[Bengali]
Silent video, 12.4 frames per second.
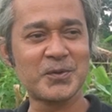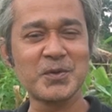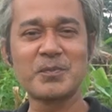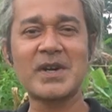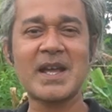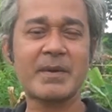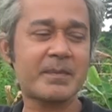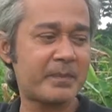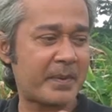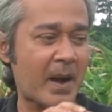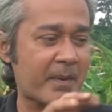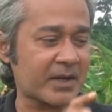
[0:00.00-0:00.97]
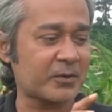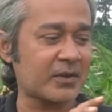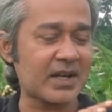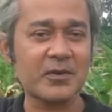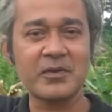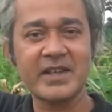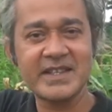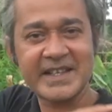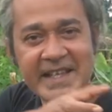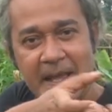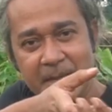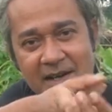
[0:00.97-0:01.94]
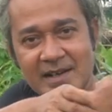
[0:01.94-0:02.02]
জুম মনে আমার ভাবার কোনো কারণ নাই যে
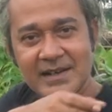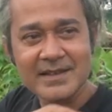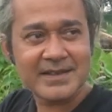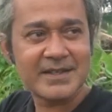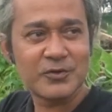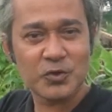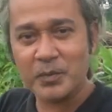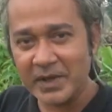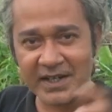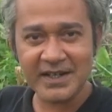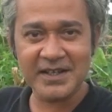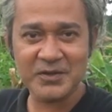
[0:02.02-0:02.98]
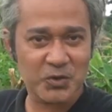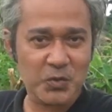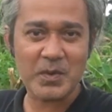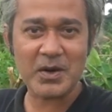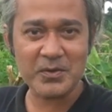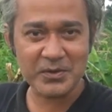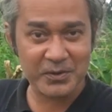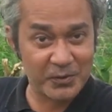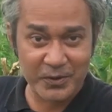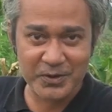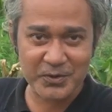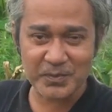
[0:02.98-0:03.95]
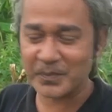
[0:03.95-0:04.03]
ক্যামেরা লেন্স জুম ইন জুম আউট
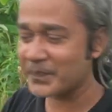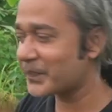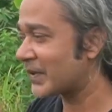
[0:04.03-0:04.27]
ওই জুম